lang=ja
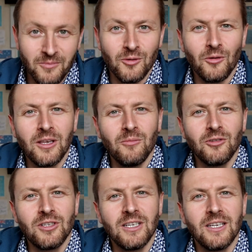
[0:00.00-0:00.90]
その気
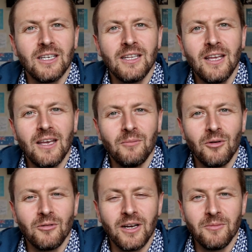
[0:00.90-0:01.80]
持ちで
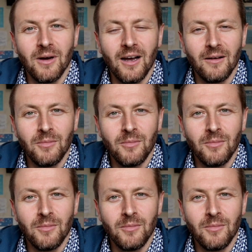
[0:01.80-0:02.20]
僕が今